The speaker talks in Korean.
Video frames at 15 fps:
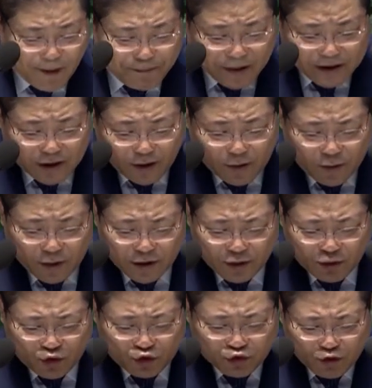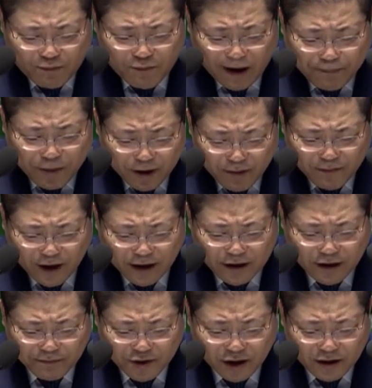앞에서 혹은 죽음과 버금가는
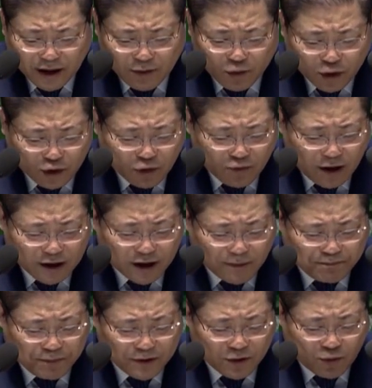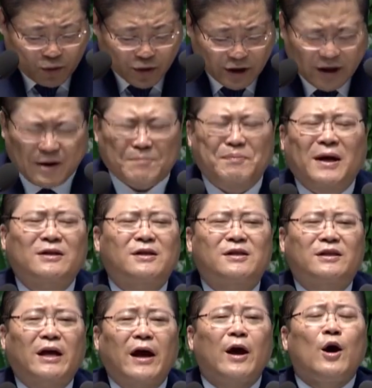엄청난 고통과 깊은 고뇌에
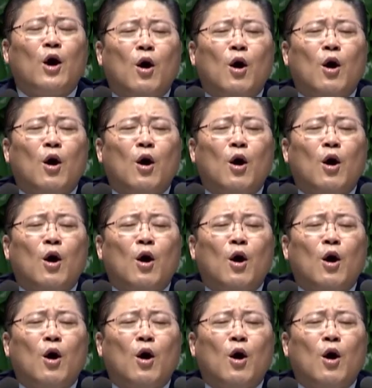빠질 때